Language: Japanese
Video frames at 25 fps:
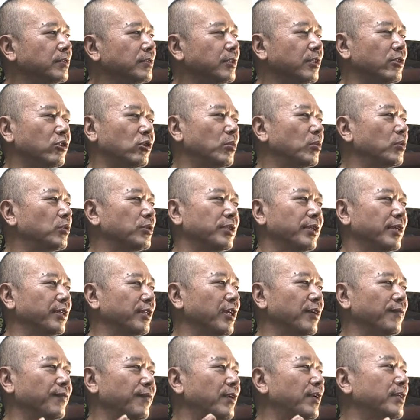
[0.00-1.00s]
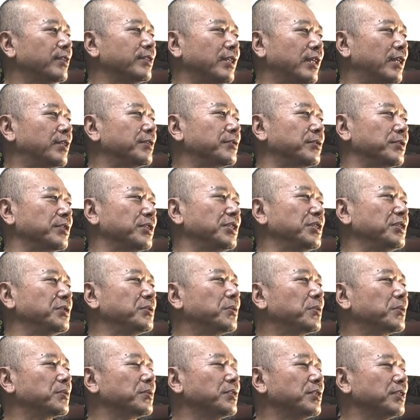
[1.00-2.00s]
デッドボールではね、ファウルであると申
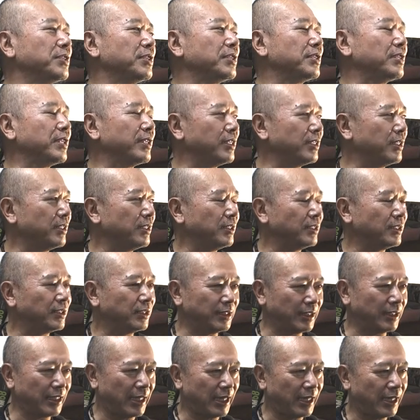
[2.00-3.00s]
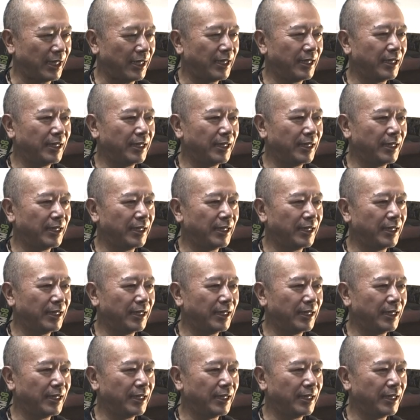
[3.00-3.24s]
告して